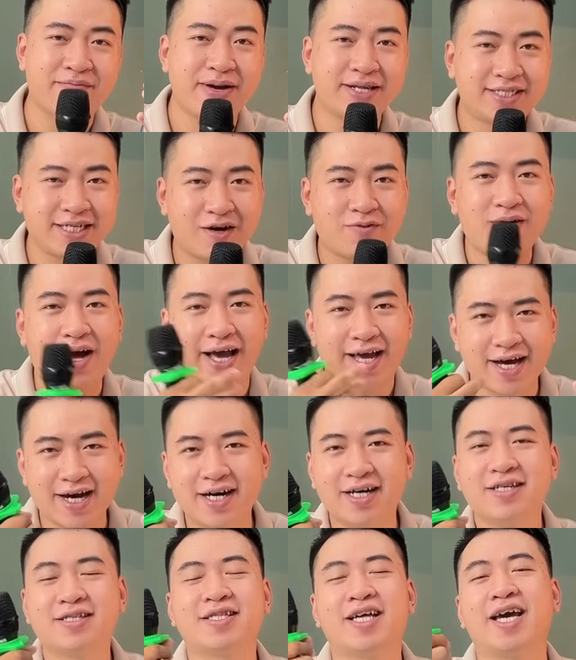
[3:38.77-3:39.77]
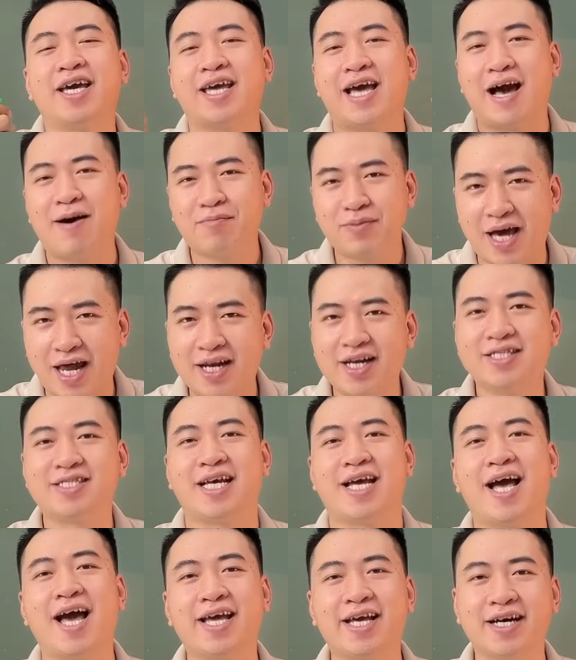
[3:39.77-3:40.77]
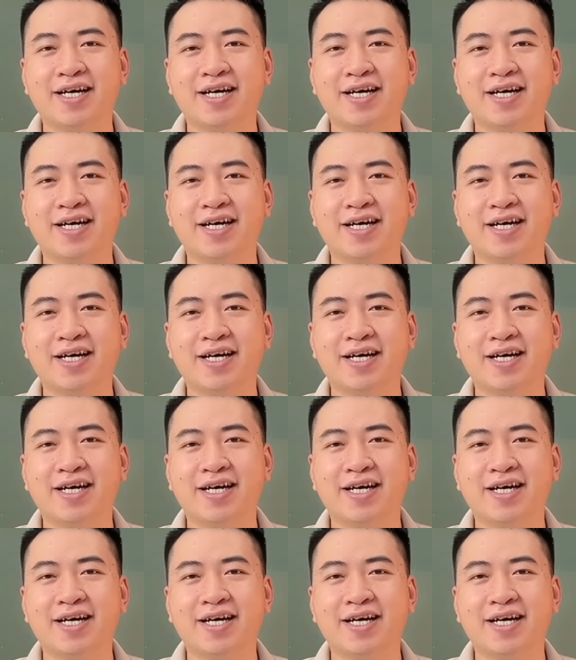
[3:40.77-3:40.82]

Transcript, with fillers: bên trong hay hơn thì âm thanh nó sẽ hay